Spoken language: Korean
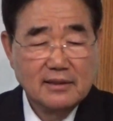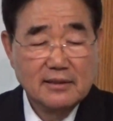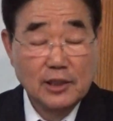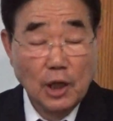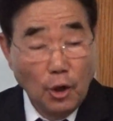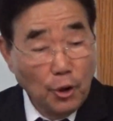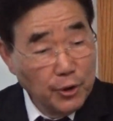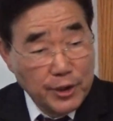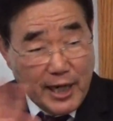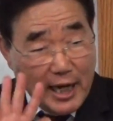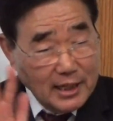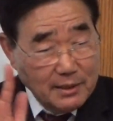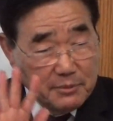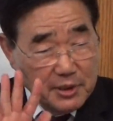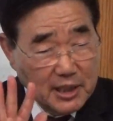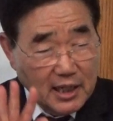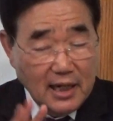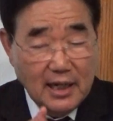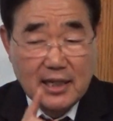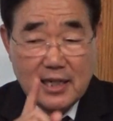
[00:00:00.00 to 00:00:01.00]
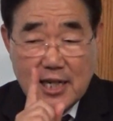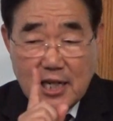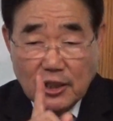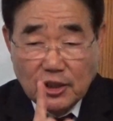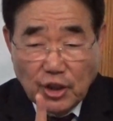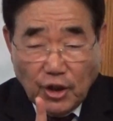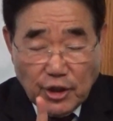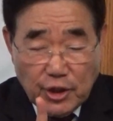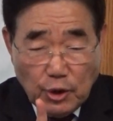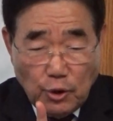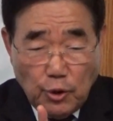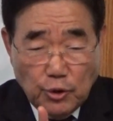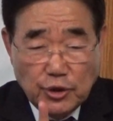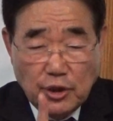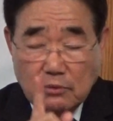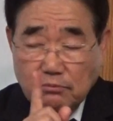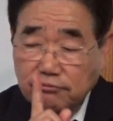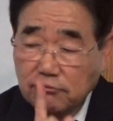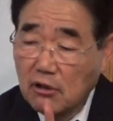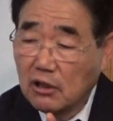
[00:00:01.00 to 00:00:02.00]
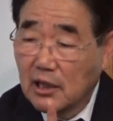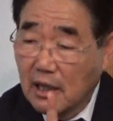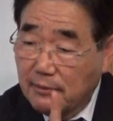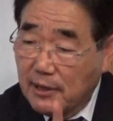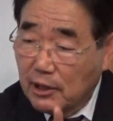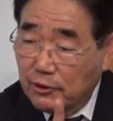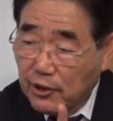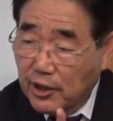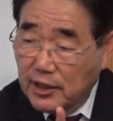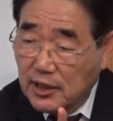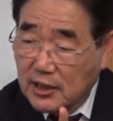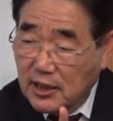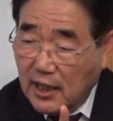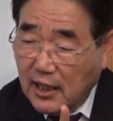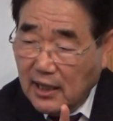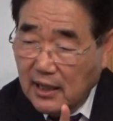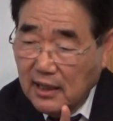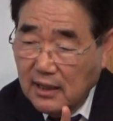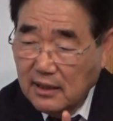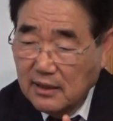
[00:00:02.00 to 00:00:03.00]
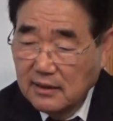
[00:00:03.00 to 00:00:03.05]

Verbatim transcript: 영혼이 아닙니다. 너희 혼을 무엇과 바꾸겠느냐?